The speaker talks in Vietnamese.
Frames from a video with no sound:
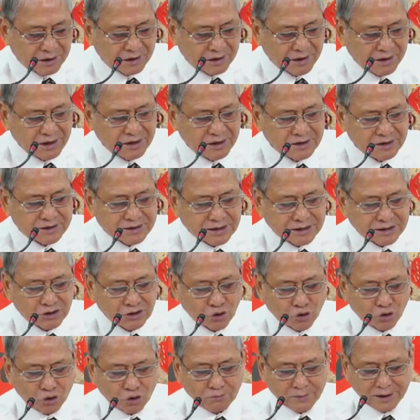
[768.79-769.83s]
linh trình
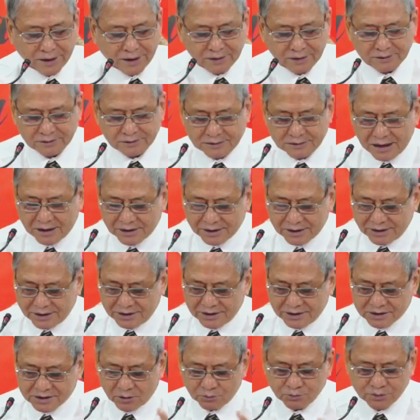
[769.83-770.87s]
của mình đang
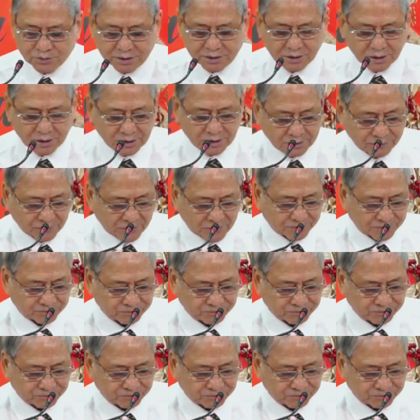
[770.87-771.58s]
khi sống trên đời này phải không?